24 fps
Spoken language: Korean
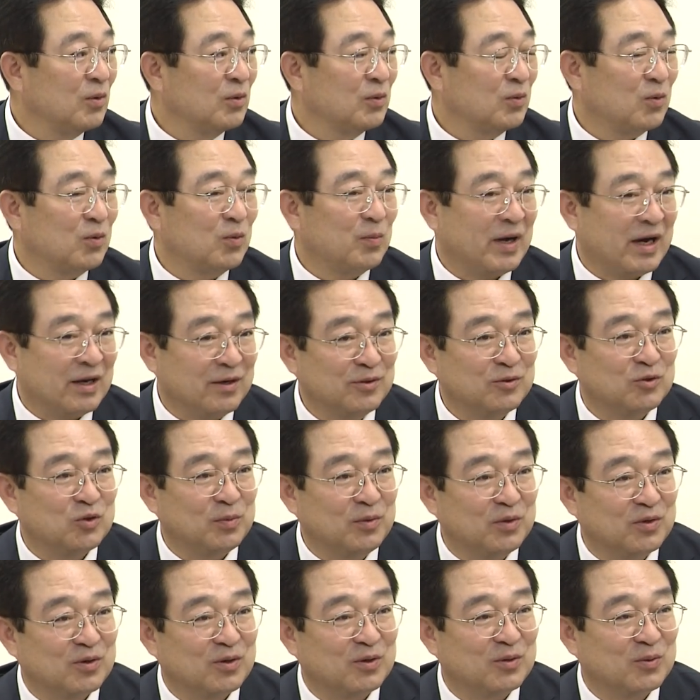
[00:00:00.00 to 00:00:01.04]
또 많은
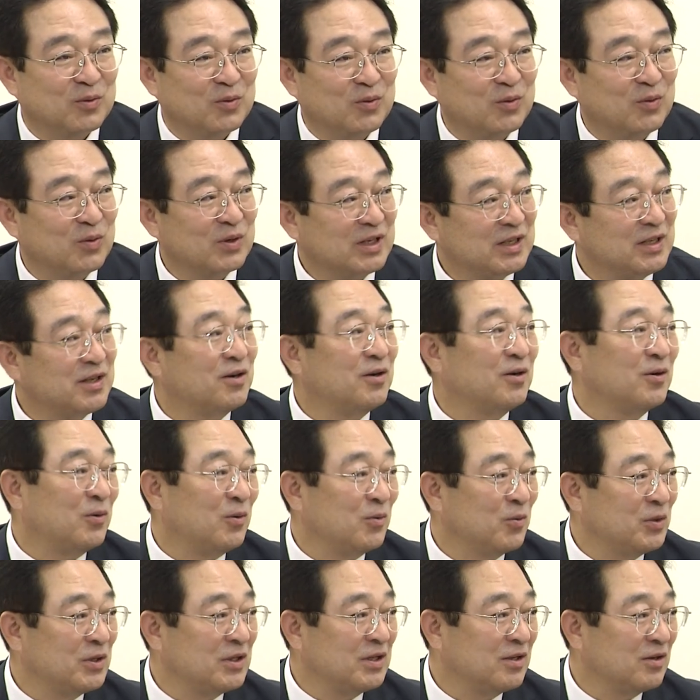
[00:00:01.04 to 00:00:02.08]
주민들도 기대를
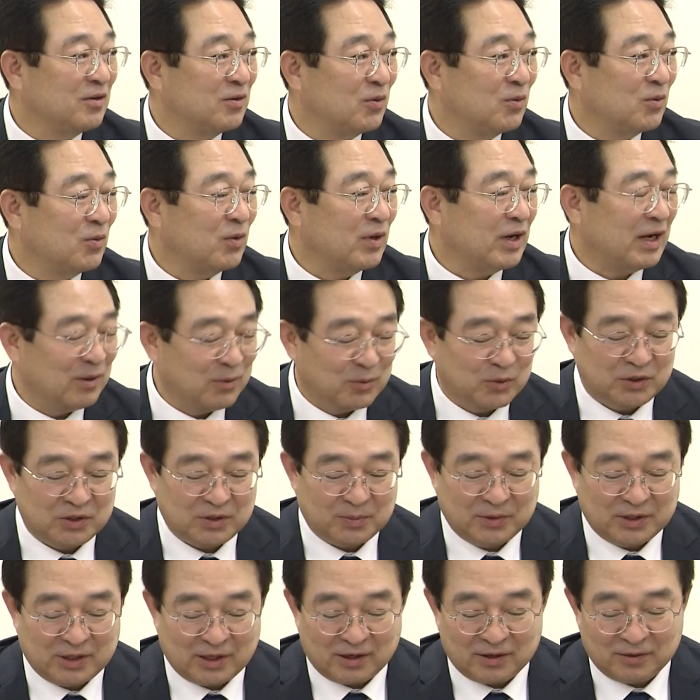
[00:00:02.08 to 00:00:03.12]
걸고 있는 걸로 알고
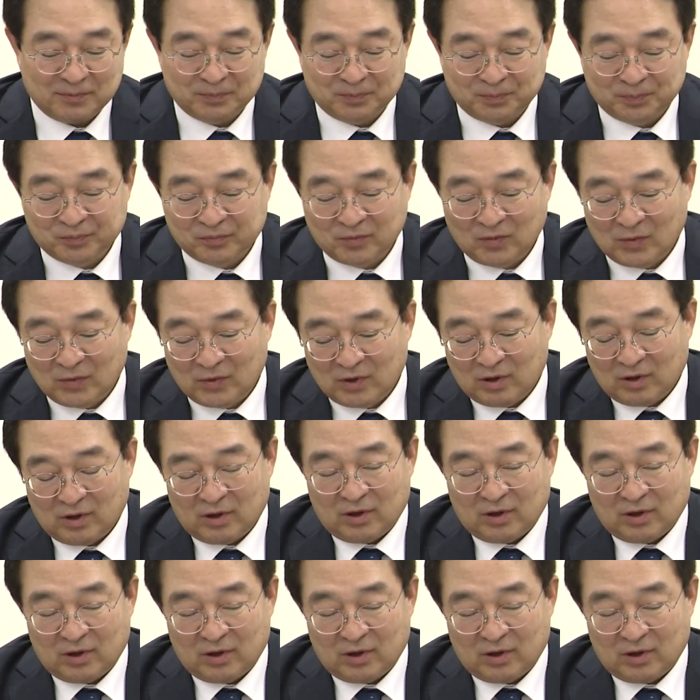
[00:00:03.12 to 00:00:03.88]
있습니다. 네, 네, 네.